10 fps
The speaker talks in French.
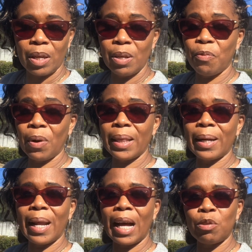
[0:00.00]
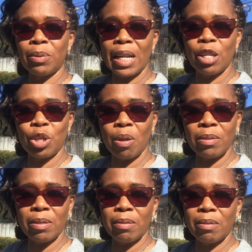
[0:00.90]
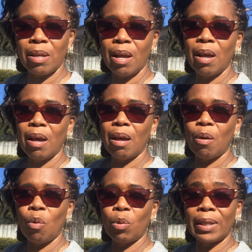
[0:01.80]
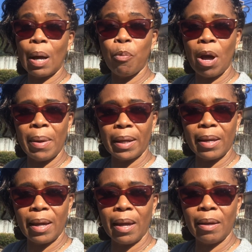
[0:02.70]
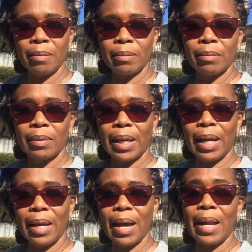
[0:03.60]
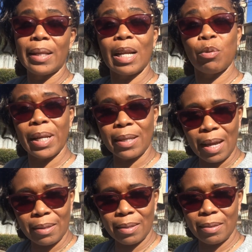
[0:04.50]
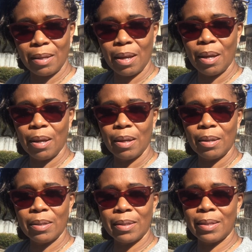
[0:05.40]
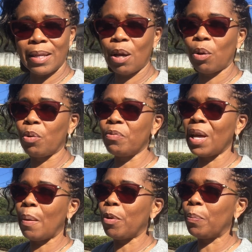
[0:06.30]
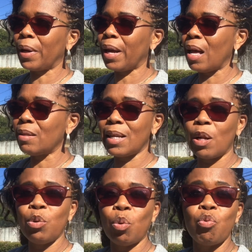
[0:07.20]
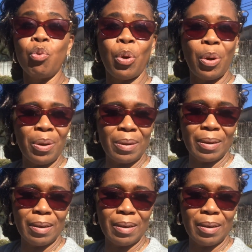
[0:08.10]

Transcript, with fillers: Il faut la déclaration d'allégeance au drapeau américain et à l'État du Texas. Ça revient à peu près à un salut aux couleurs